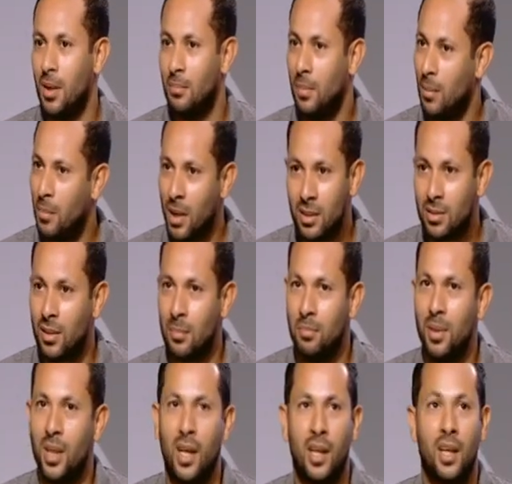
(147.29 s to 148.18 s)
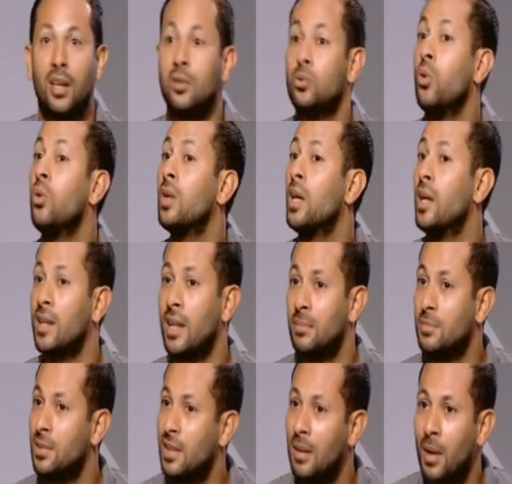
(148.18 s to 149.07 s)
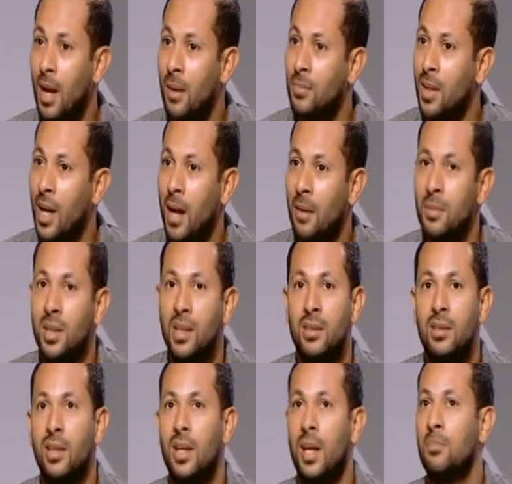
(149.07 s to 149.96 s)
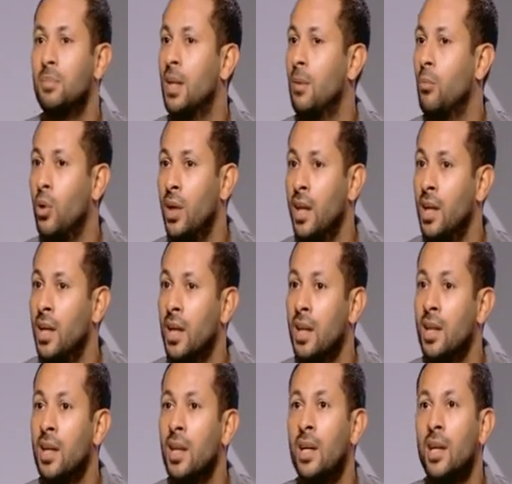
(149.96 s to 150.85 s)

بامانه ربنا دونجا كابتن تامر عبد الحميد كابتن ابو العيله